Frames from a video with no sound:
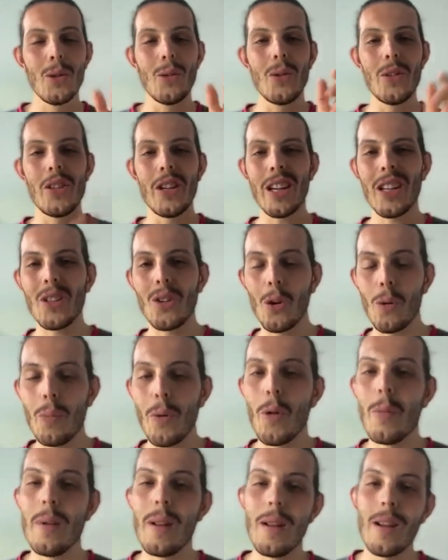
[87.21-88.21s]
Tu checks sur le
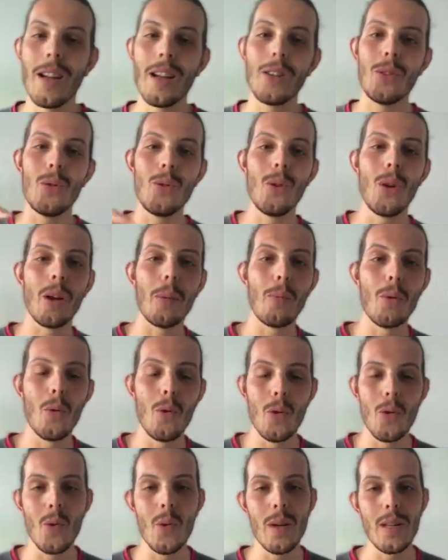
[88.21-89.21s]
premier lien, tu
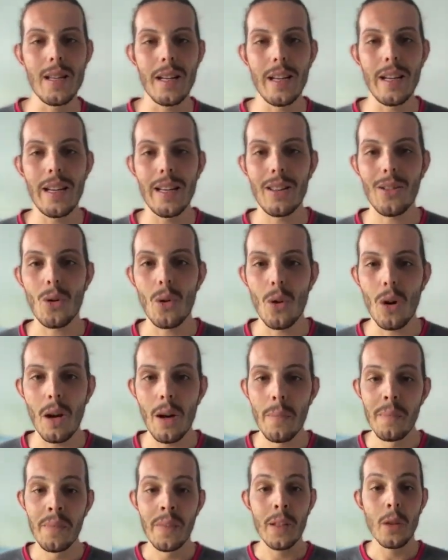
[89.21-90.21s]
réponds au quiz et tu
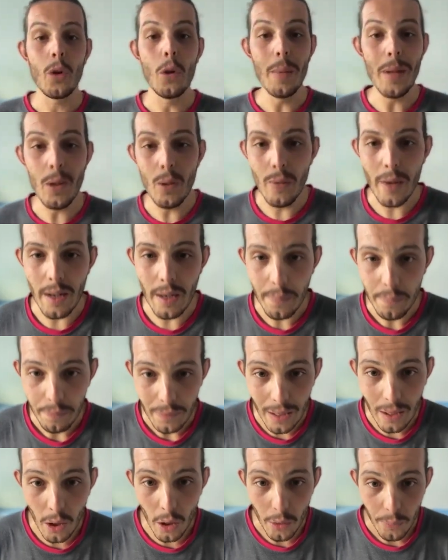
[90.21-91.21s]
auras de mes nouvelles.
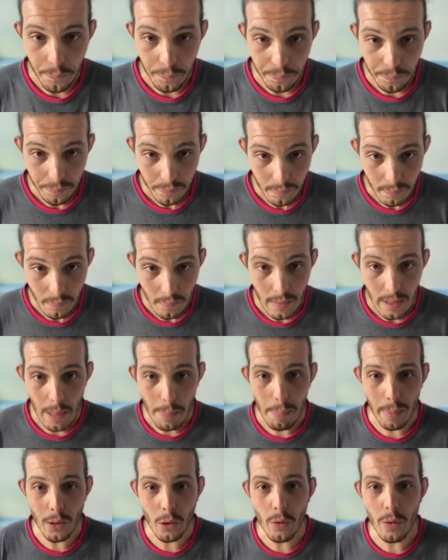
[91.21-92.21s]
Alors,
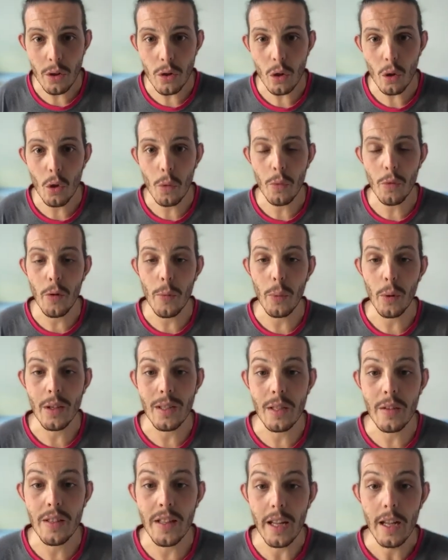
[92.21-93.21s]
Plein de couvertures, comment on fait pour
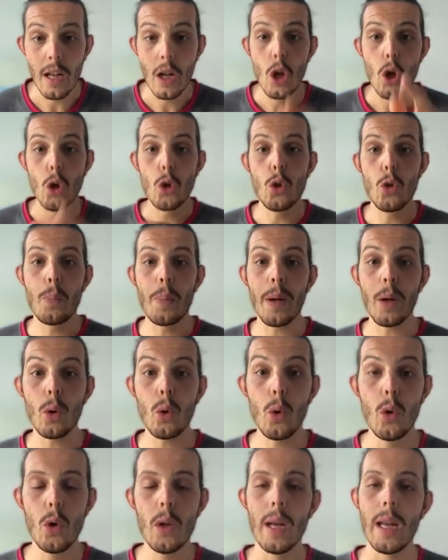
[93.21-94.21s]
les éviter Super
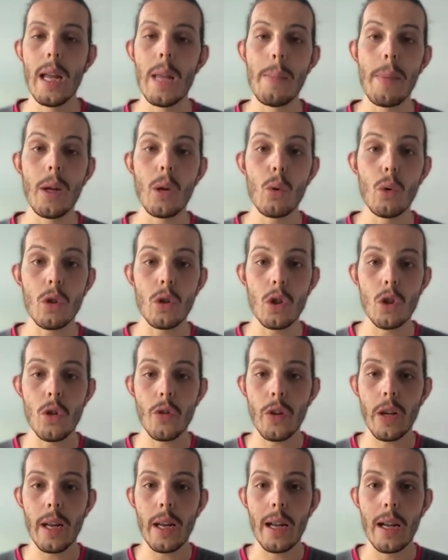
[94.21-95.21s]
Lulu et eh ben écoute, je
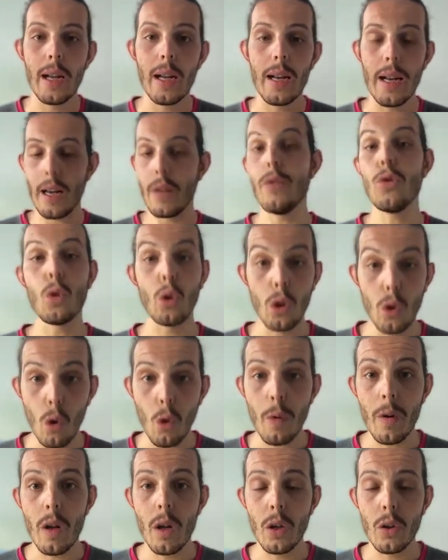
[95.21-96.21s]
ferai un live sur les,
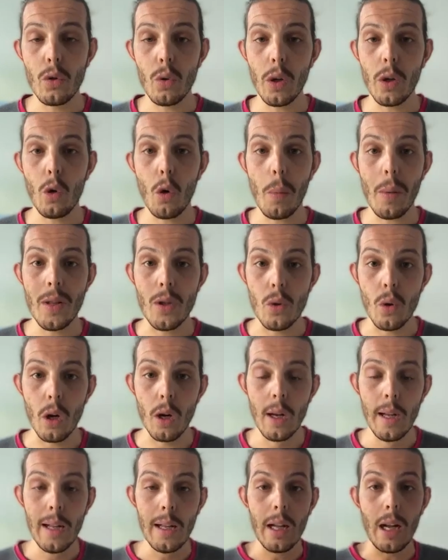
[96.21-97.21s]
euh, sur les
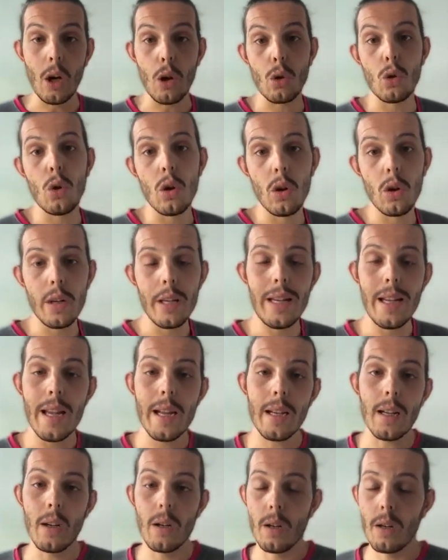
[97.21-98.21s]
courbatures. Alors euh,
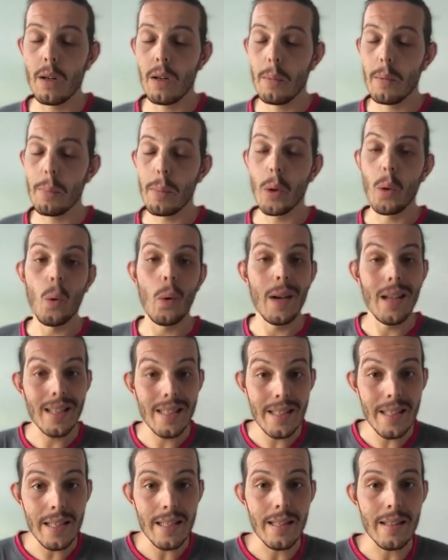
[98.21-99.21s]
hier, euh, pardon,
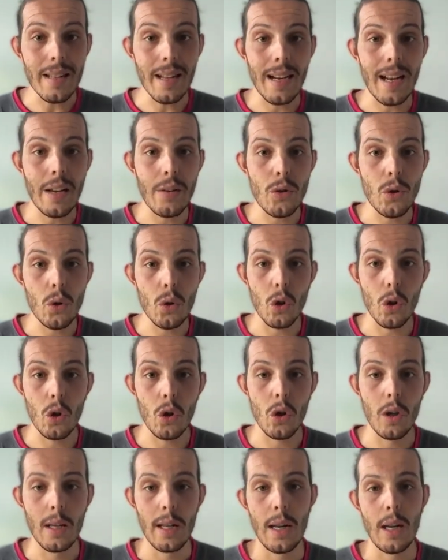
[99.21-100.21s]
lundi, c'est un live sur
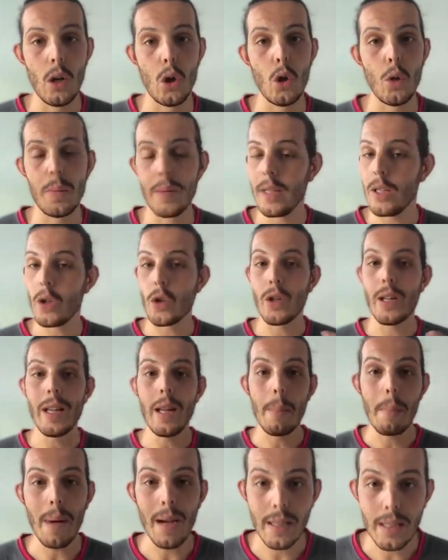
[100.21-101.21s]
euh, le petit
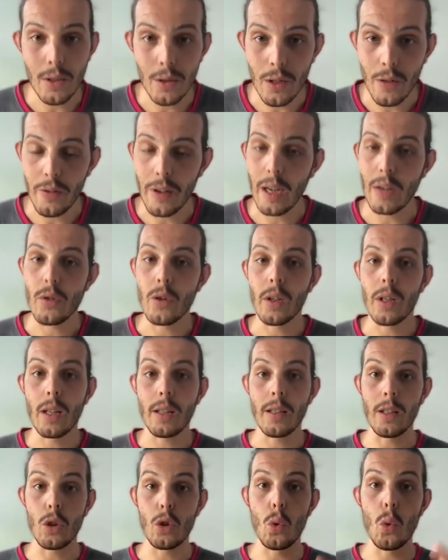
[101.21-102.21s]
déjeuner. Mardi, on a fait un live sur
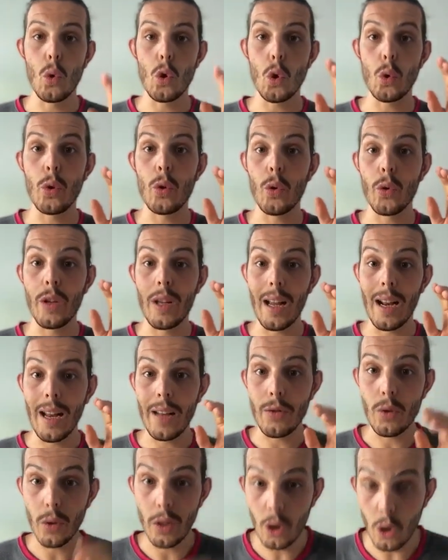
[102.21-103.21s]
l'hydratation. Aujourd'hui, on met un
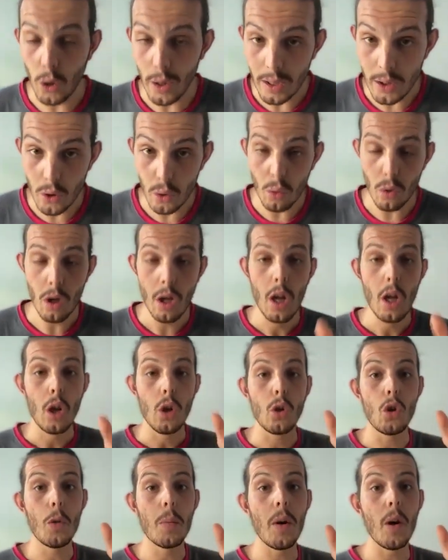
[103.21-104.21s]
live sur les collations.
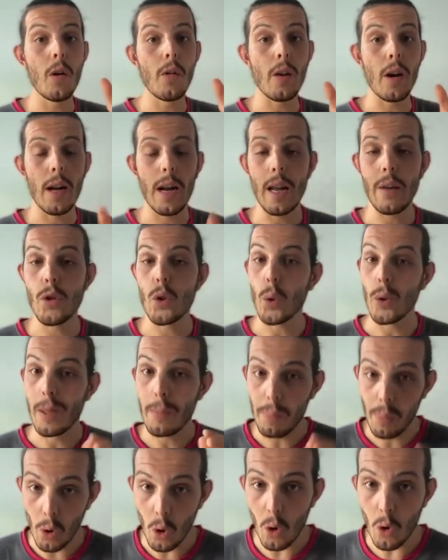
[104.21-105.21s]
Demain, on fera un live sur
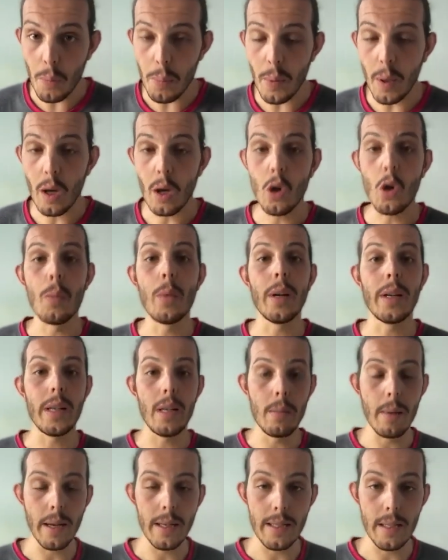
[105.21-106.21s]
les plans repas, comment
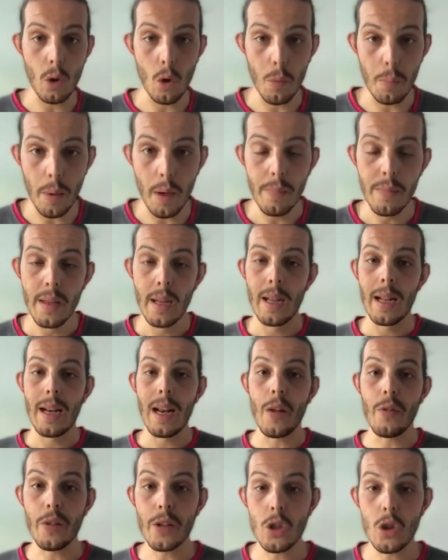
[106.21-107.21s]
équilibrer ses repas.
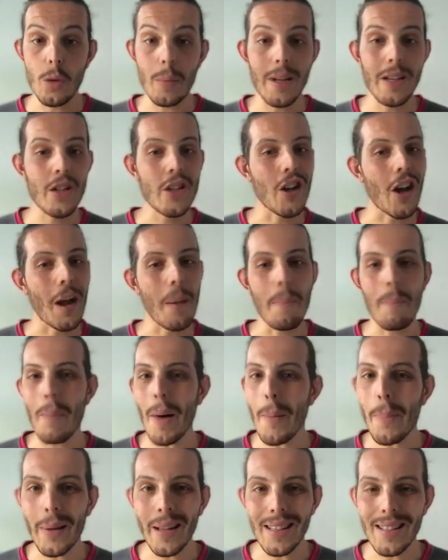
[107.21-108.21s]
La fin de semaine, je serai
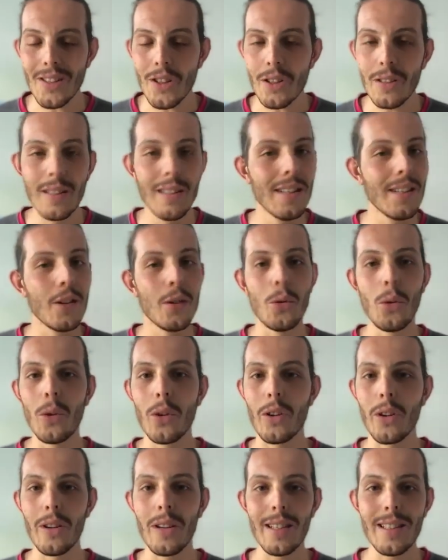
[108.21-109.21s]
pas présent.
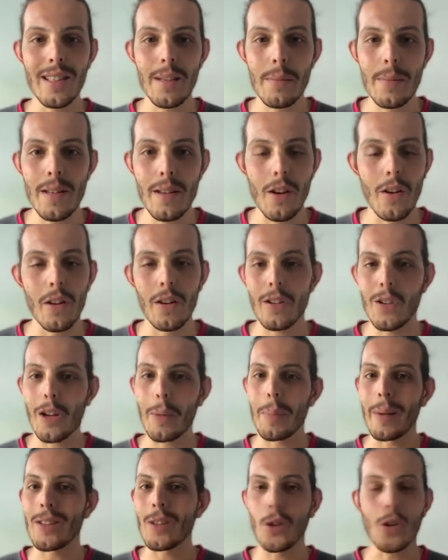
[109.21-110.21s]
Donc les amis, je
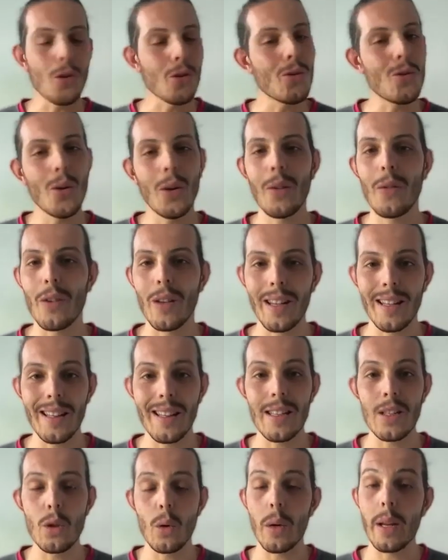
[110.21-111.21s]
serai présent qu'en story, faut
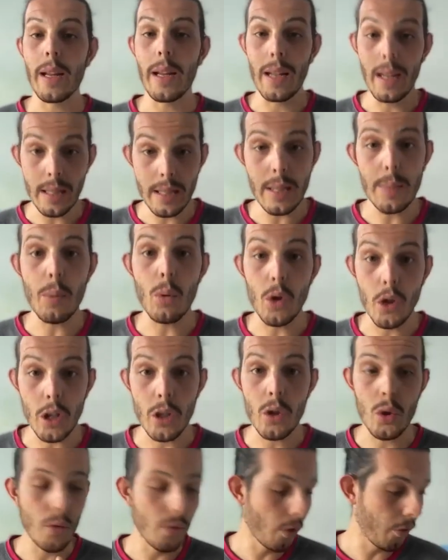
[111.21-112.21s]
regarder les stories. Et lundi
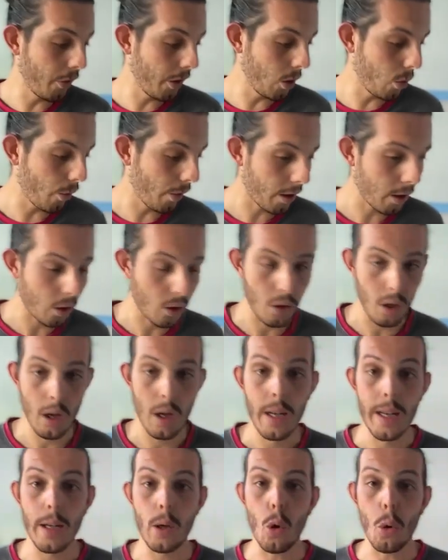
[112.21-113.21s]
prochain, si tu veux, on fait les couvertures.
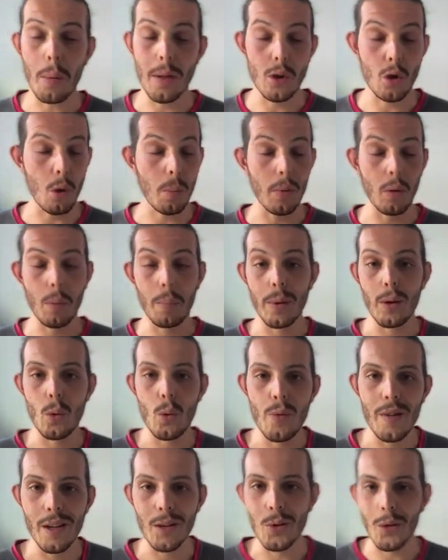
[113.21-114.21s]
Les courbatures, pardon, pas les
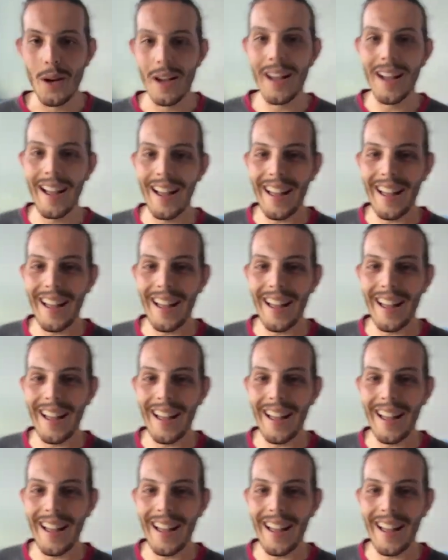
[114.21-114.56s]
couvertures.